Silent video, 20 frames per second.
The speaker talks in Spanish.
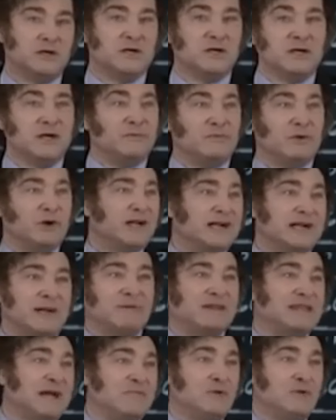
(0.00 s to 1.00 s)
por el
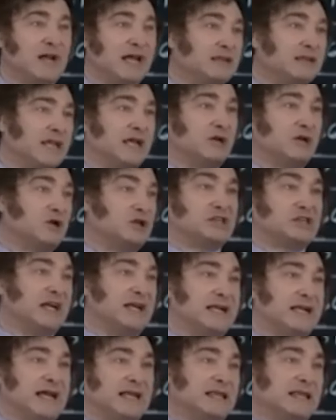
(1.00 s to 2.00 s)
capitán Monasterio,
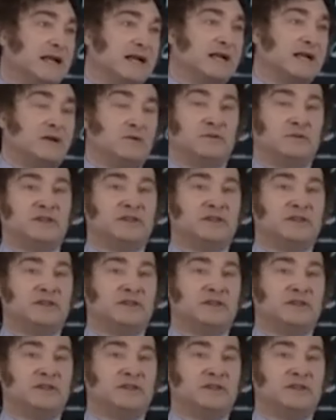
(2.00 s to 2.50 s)
sería un